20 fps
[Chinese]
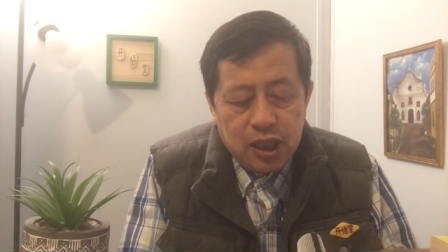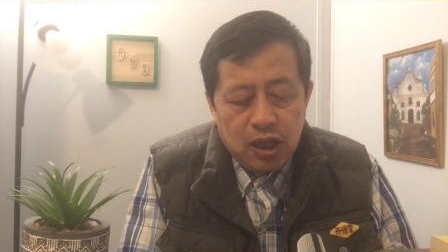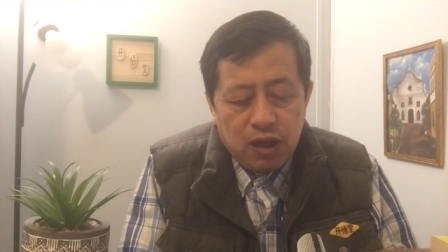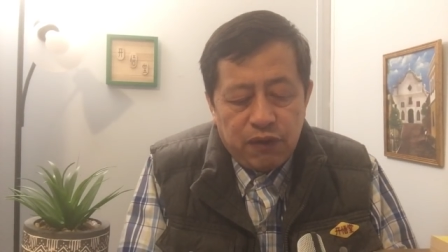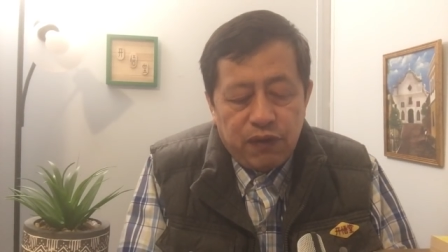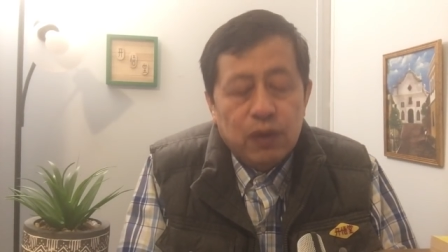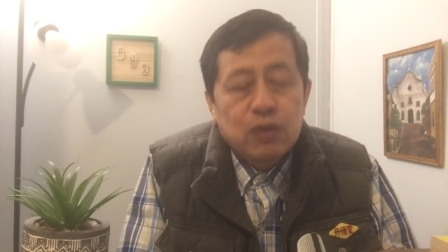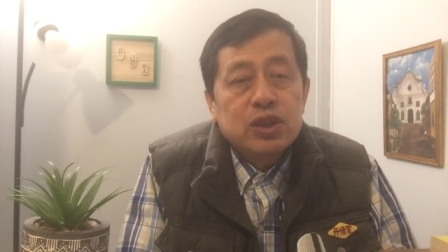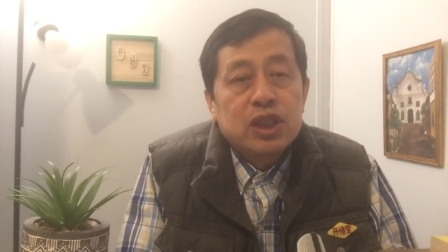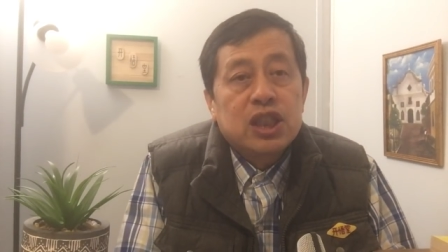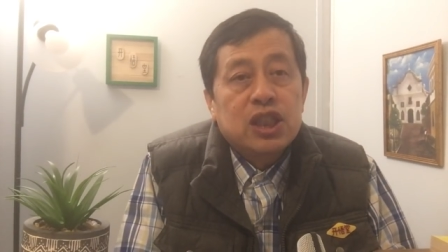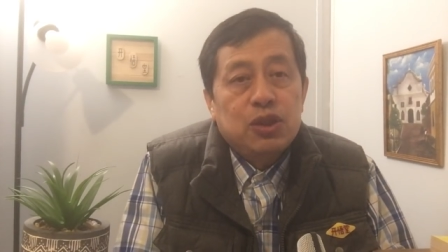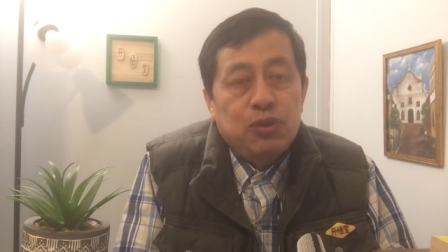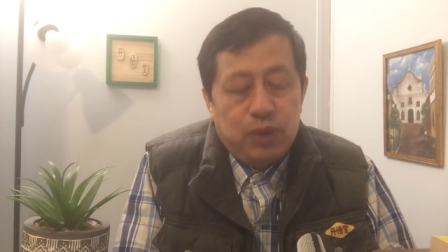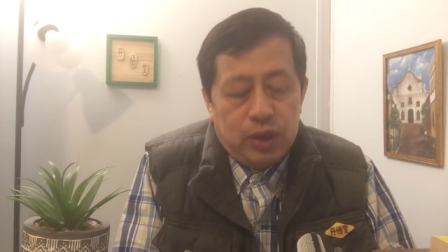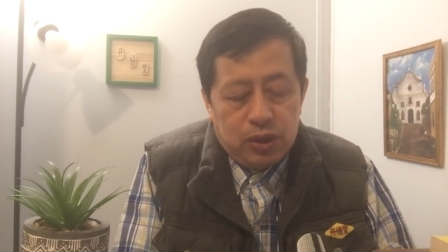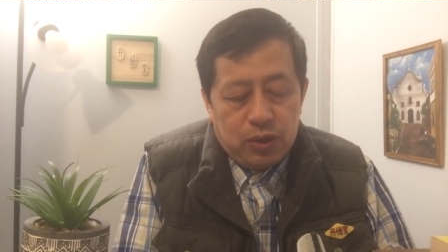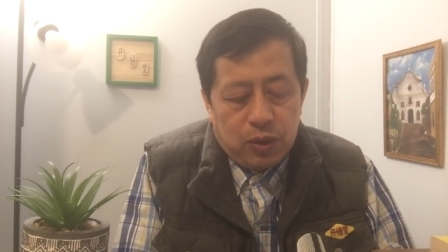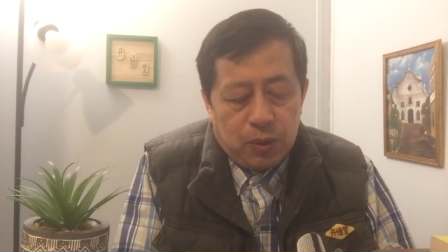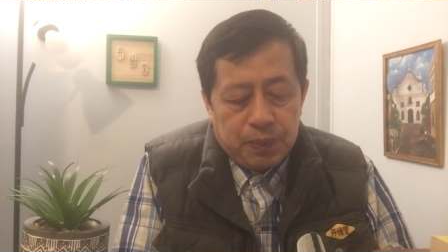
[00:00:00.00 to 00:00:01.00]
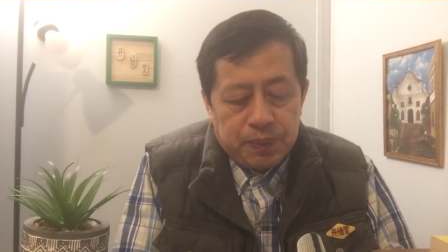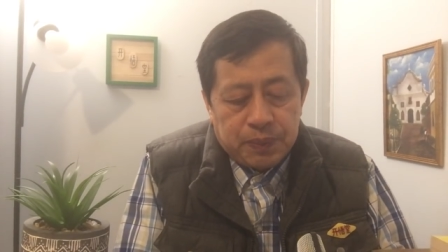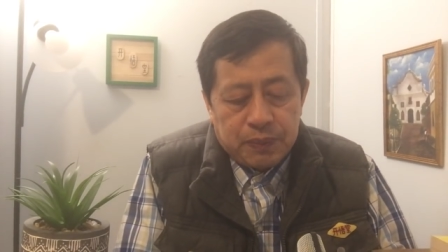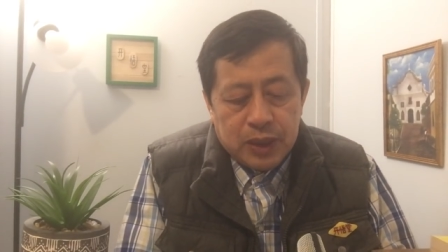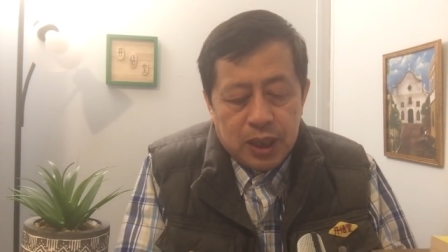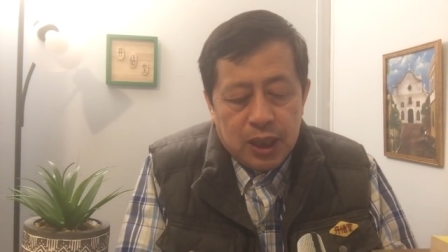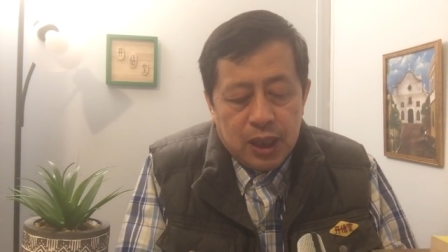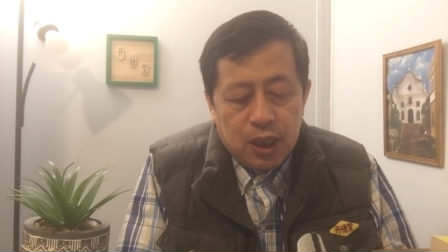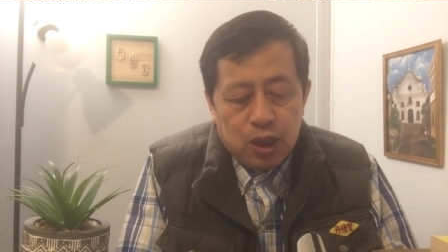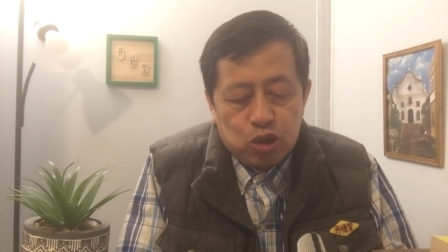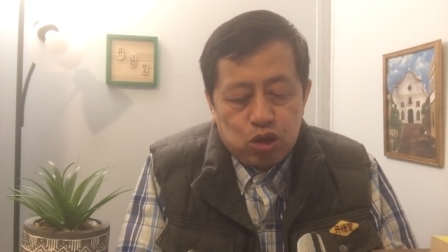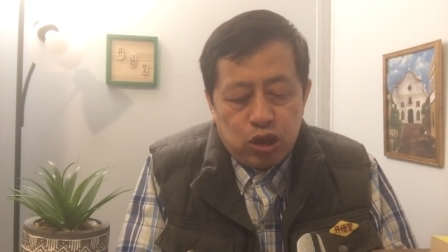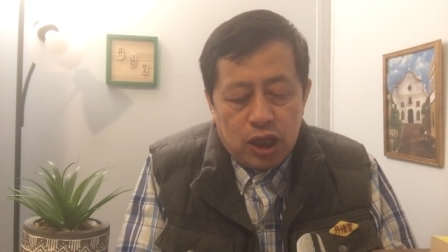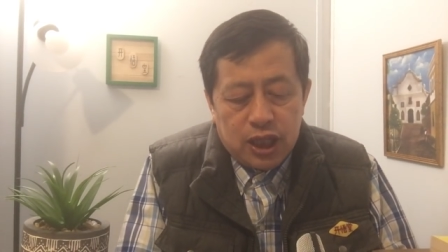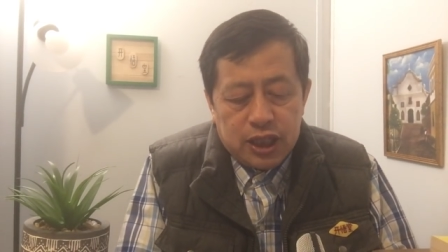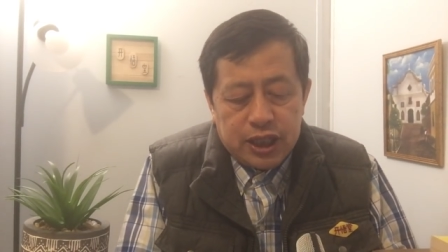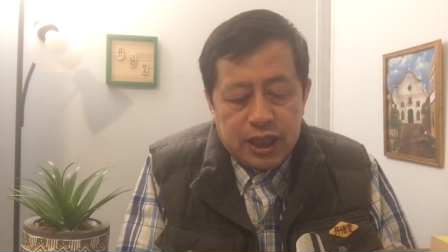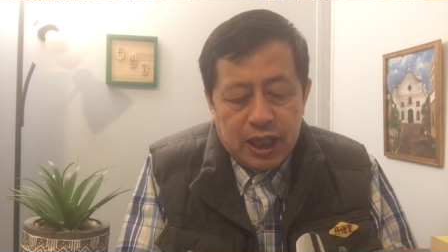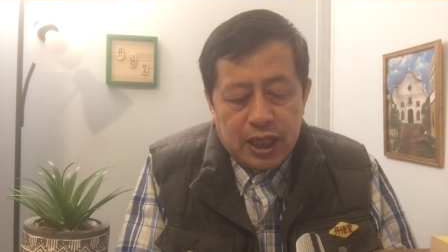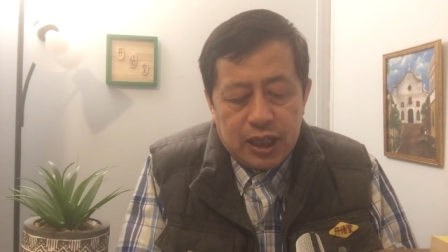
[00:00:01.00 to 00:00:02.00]
风起云涌，
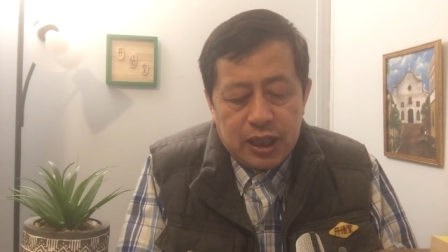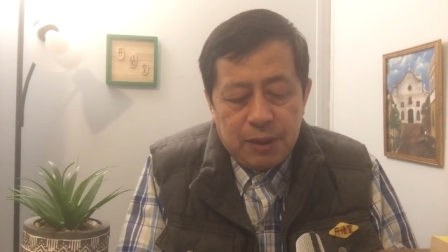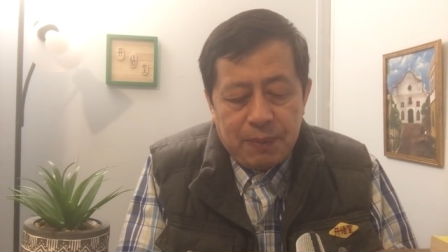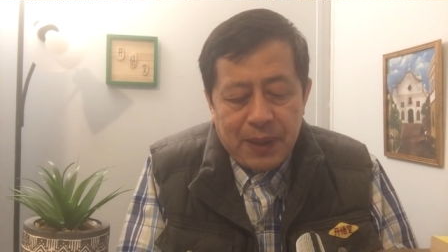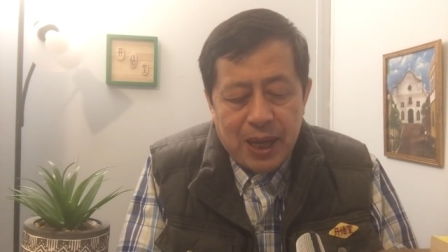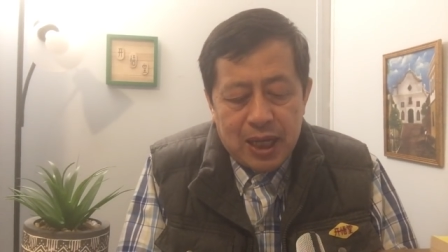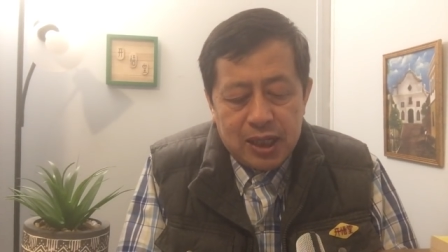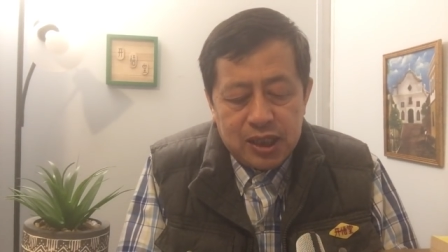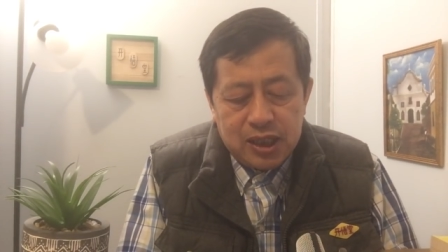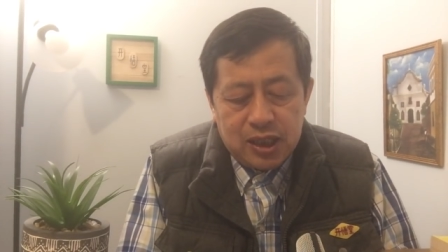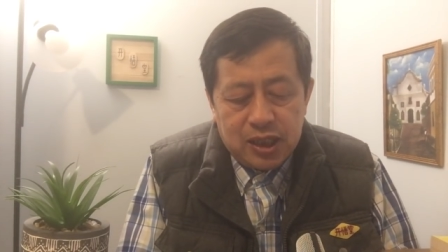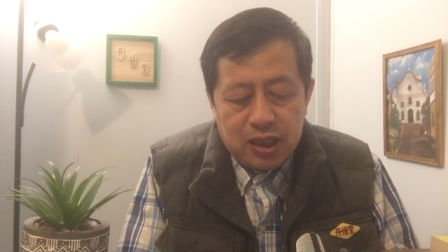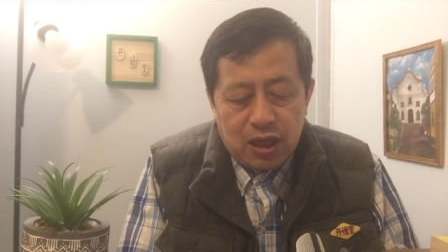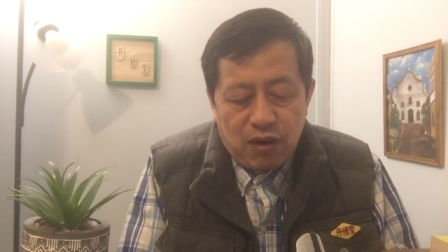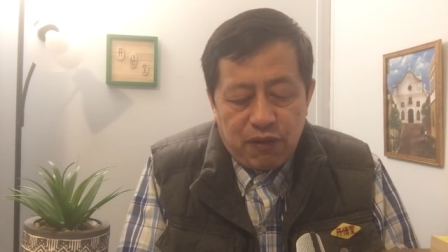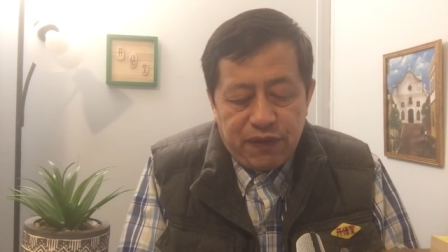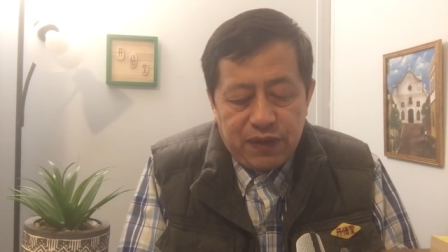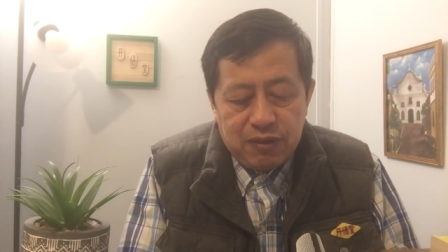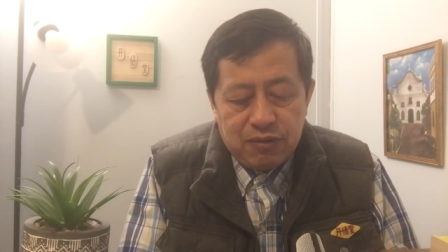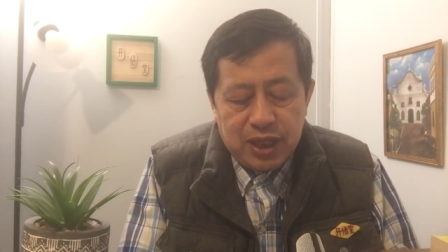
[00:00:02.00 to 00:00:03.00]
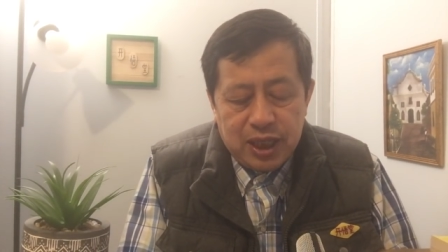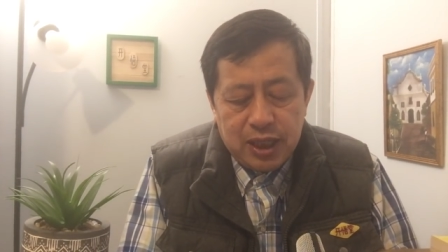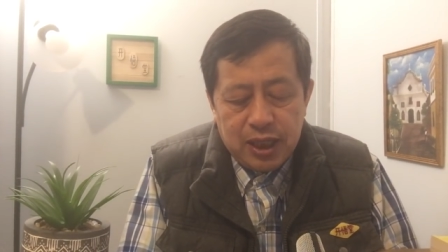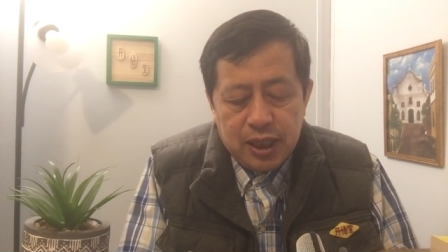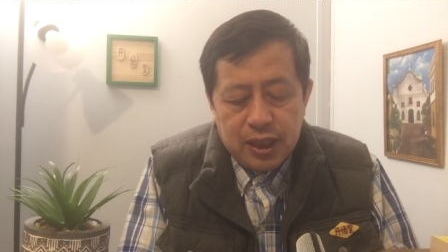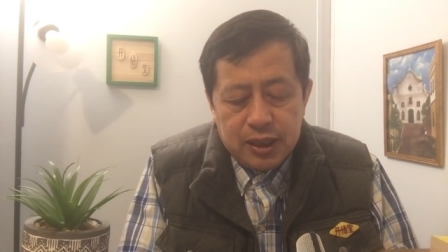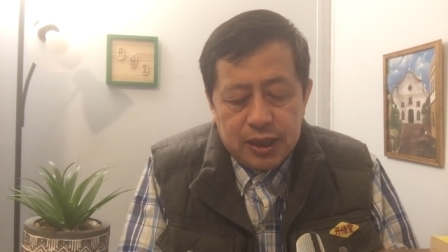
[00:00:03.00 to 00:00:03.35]
创下了一派热闹氛围。